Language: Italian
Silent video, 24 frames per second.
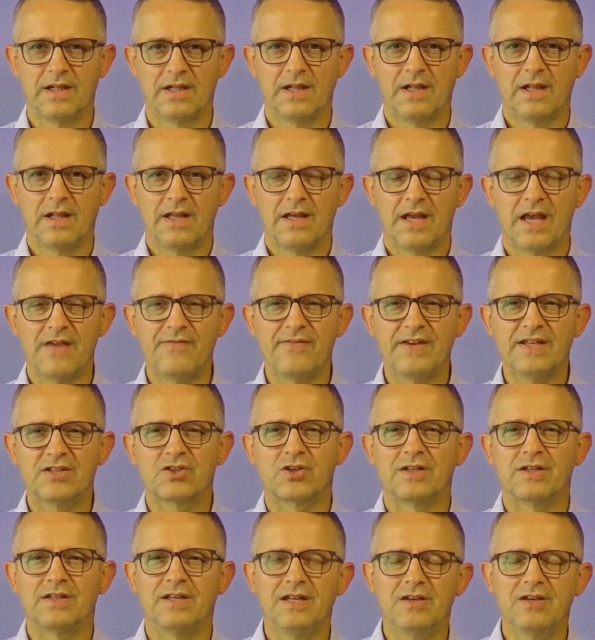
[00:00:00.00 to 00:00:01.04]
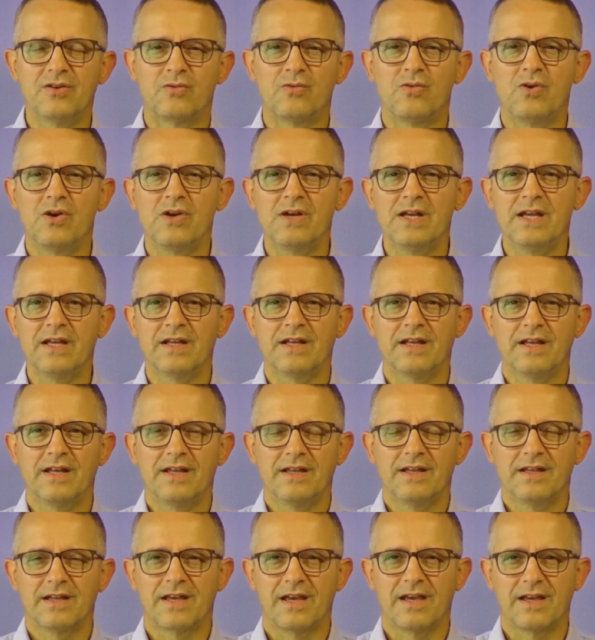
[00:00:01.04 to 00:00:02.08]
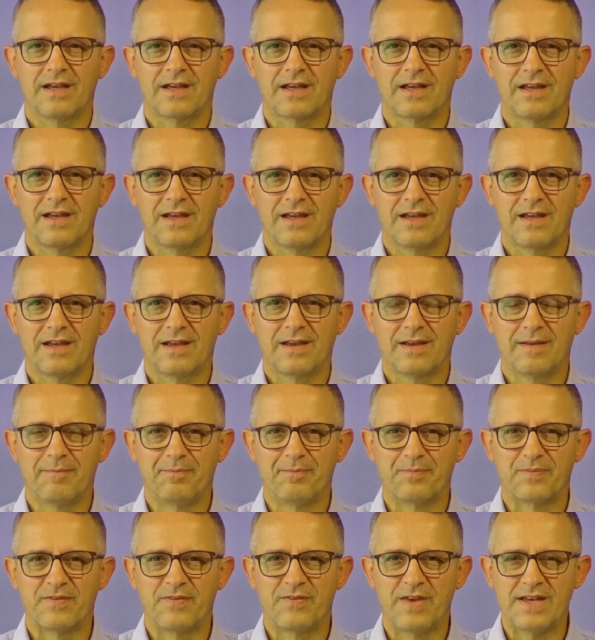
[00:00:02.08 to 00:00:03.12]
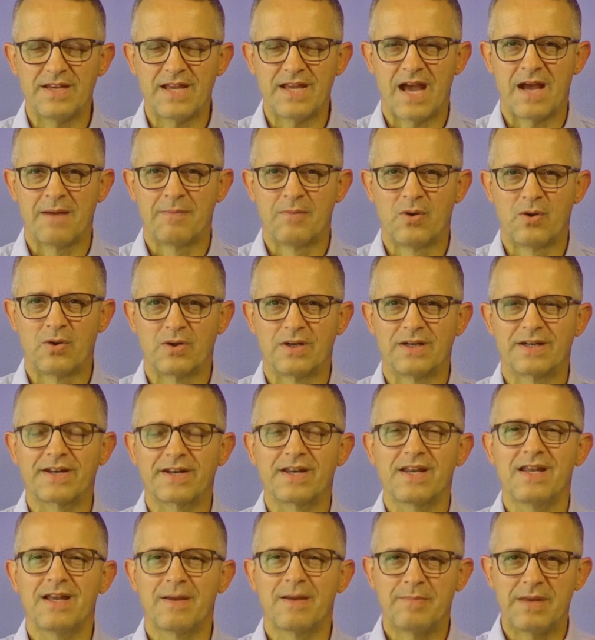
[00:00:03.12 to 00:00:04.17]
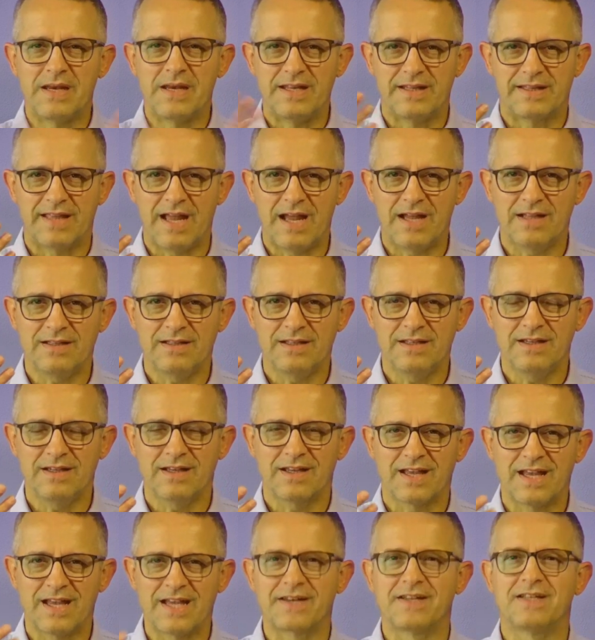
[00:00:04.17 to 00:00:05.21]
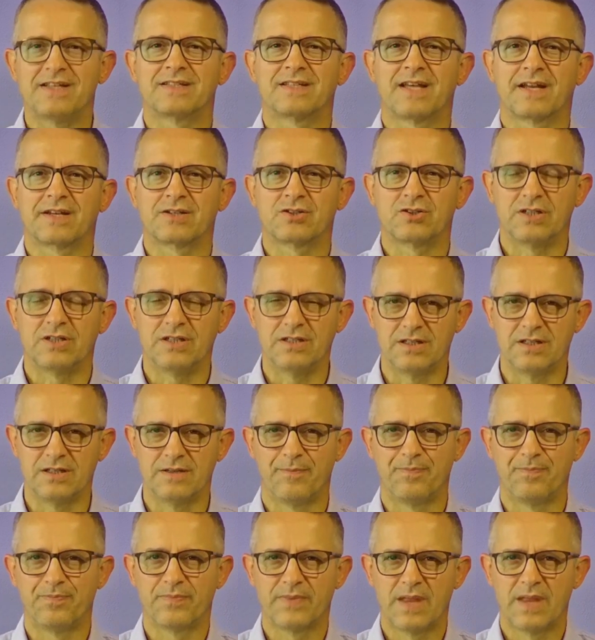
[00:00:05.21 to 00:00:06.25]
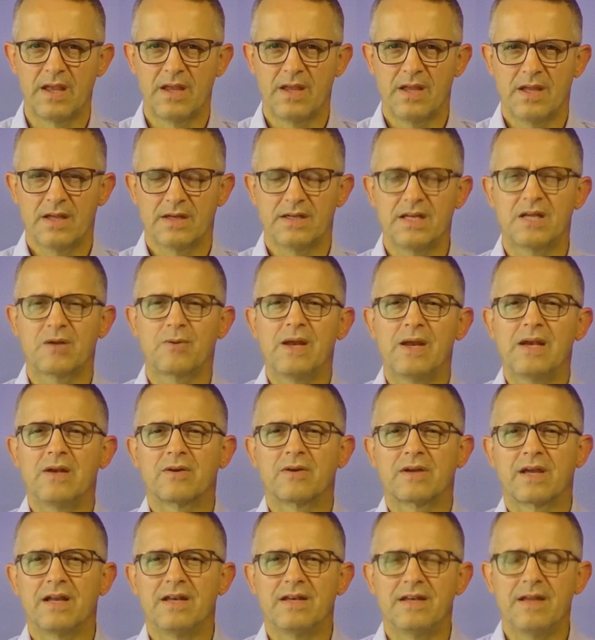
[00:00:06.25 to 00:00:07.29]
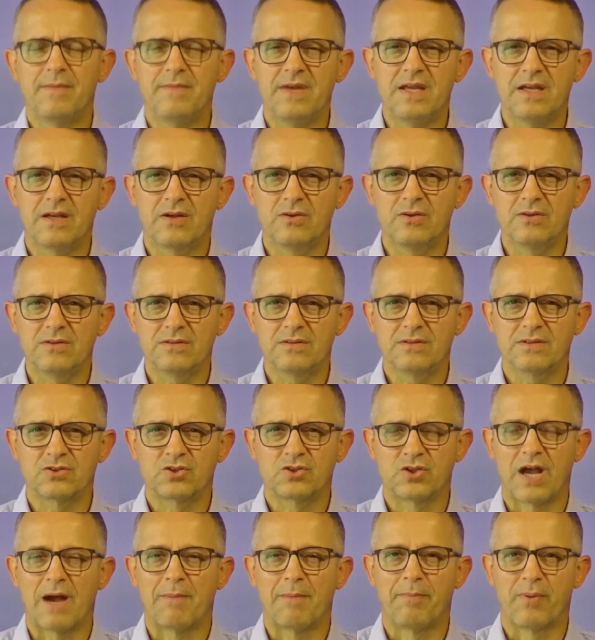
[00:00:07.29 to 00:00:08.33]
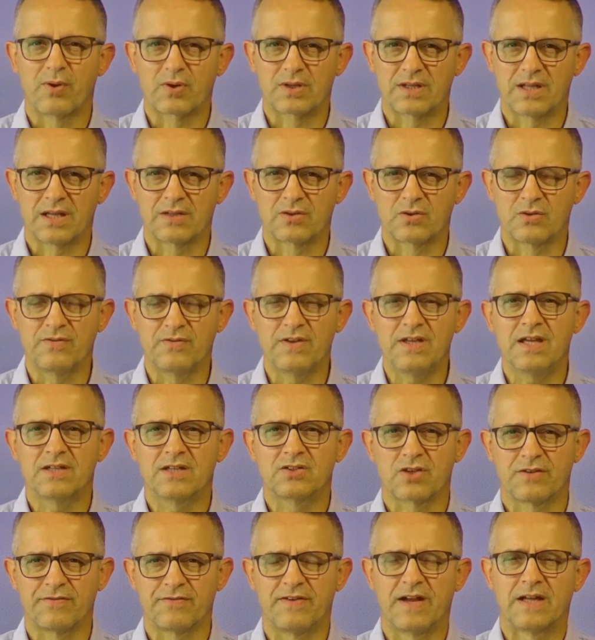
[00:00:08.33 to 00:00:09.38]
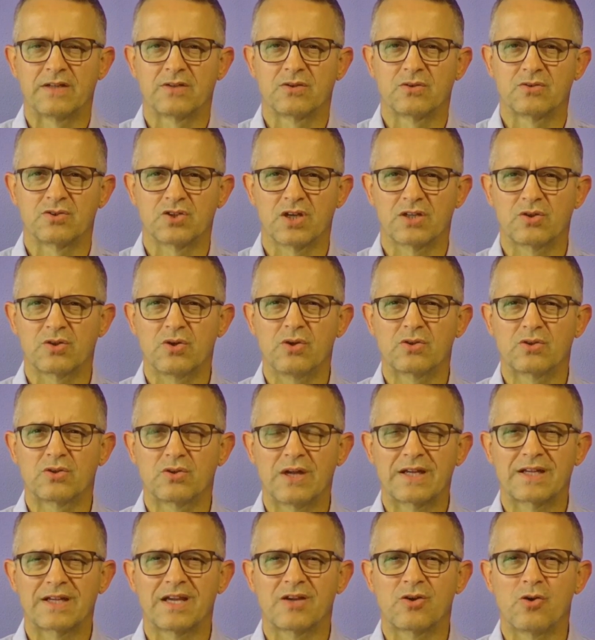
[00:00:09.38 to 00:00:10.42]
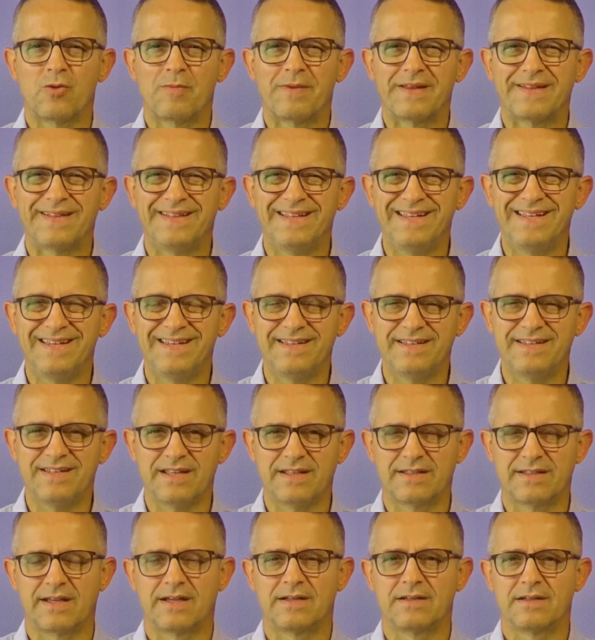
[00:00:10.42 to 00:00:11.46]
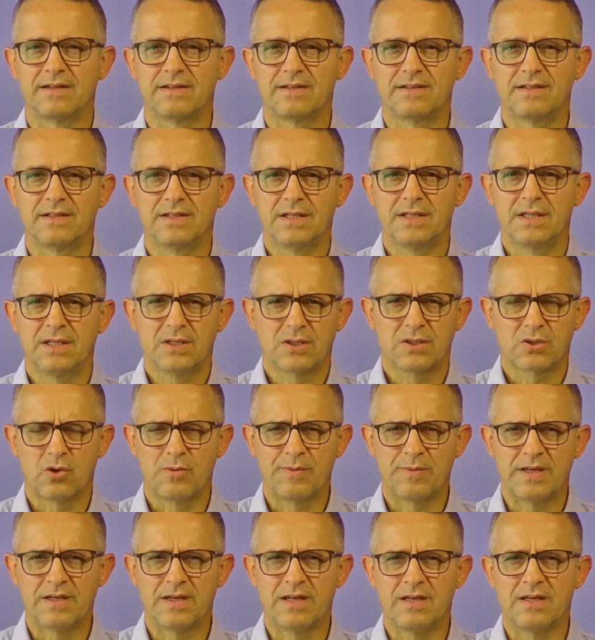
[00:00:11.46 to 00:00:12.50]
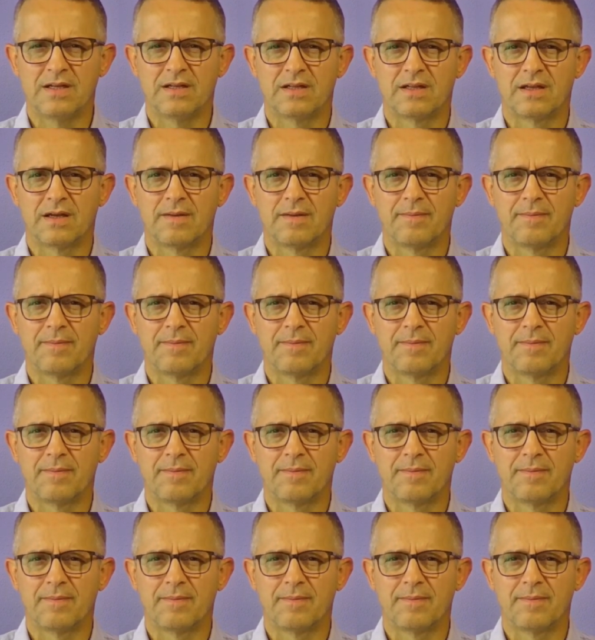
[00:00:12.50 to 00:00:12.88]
E invece Dio vuole che, che veniamo riabilitati e risarciti di quello che il nemico ci ha portato via, ci ha fatto, ci ha tolto anche come dignità, come dignità.